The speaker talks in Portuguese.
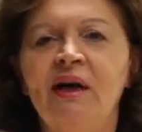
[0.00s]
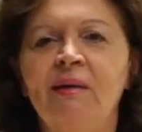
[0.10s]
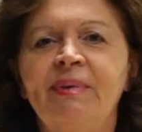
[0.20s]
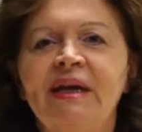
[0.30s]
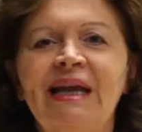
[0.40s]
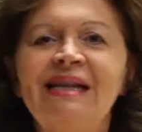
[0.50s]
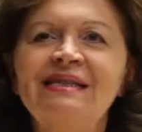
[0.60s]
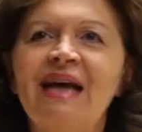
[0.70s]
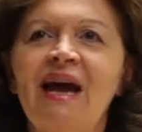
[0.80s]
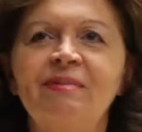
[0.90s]
para que ele
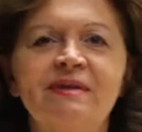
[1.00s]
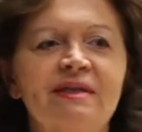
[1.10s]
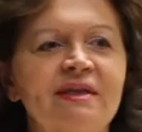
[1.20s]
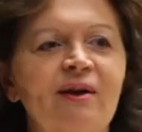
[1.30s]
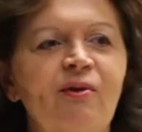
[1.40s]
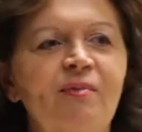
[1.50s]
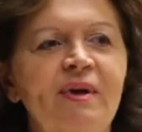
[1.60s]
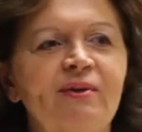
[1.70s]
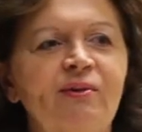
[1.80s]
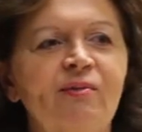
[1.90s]
saiba se está
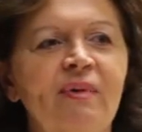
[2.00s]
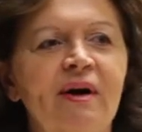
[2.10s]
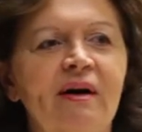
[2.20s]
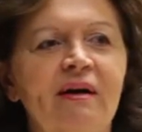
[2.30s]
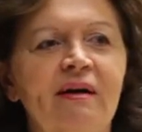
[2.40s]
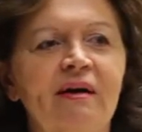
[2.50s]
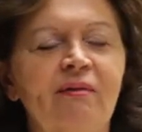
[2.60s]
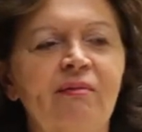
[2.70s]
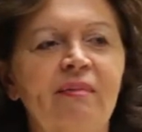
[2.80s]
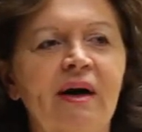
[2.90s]
comendo alguma,
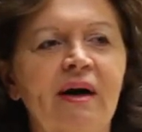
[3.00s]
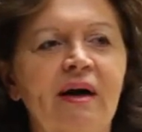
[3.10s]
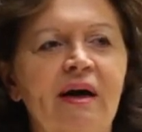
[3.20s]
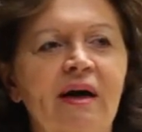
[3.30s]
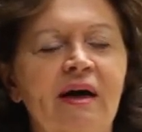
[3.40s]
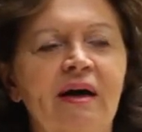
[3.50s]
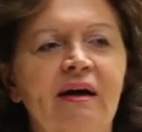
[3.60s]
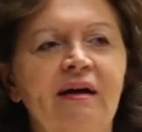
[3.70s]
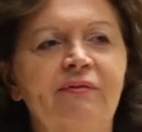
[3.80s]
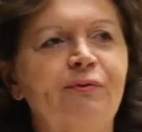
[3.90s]
alguma
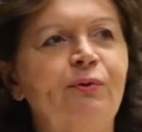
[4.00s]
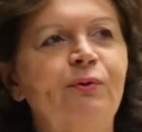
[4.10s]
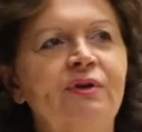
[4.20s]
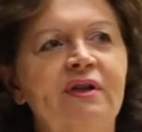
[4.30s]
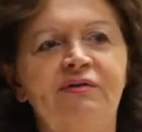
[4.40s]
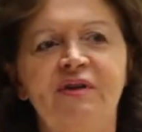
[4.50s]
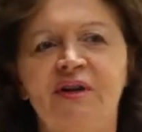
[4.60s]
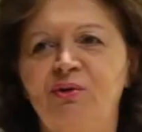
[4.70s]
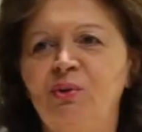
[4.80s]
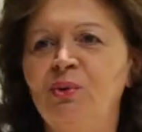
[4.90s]
fruta,
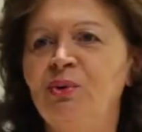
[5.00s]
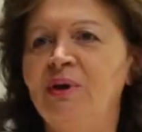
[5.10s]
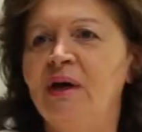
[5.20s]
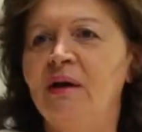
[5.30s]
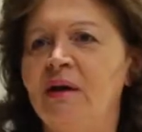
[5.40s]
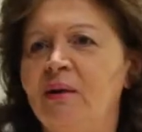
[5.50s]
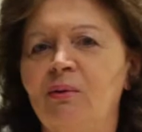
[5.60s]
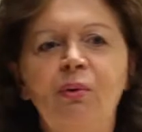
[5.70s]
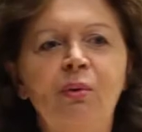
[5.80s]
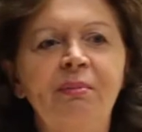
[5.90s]
verdura,
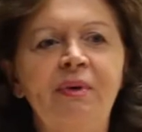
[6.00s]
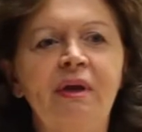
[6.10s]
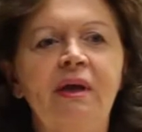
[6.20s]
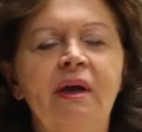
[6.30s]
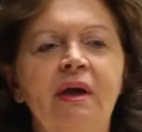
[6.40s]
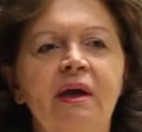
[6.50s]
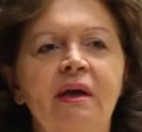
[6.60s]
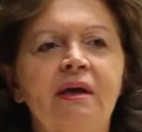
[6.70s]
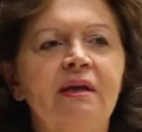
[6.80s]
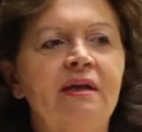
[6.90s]
legume
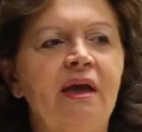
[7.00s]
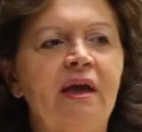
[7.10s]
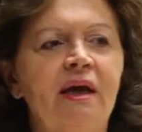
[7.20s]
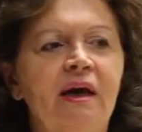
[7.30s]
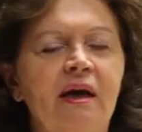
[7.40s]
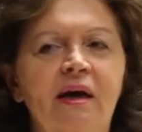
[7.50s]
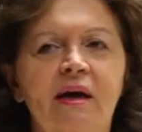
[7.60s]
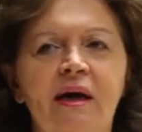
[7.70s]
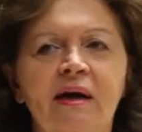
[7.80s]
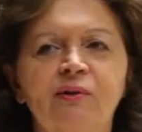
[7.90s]
que tenha
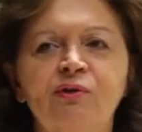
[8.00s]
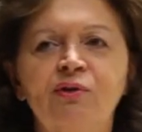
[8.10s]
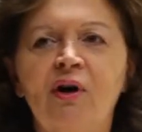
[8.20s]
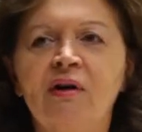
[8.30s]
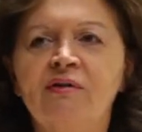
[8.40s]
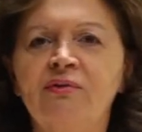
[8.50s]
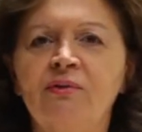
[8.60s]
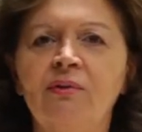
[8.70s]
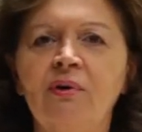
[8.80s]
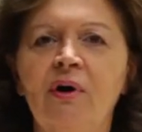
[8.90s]

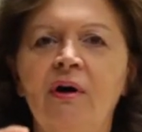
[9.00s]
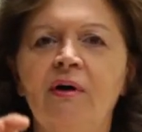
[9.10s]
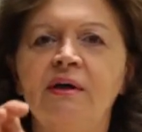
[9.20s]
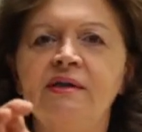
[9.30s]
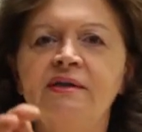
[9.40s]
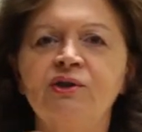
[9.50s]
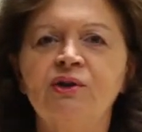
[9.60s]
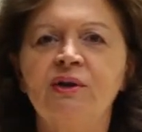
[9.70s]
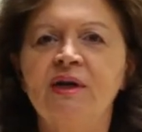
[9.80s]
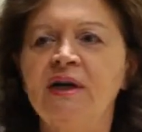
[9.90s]
agrotóxico, que seja
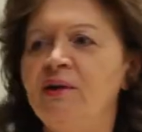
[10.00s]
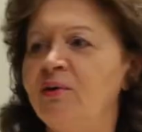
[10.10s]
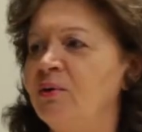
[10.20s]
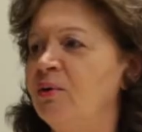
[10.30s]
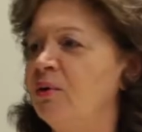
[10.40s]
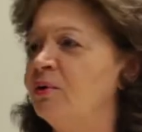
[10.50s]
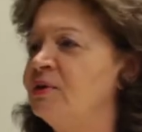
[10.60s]
orgânico ou que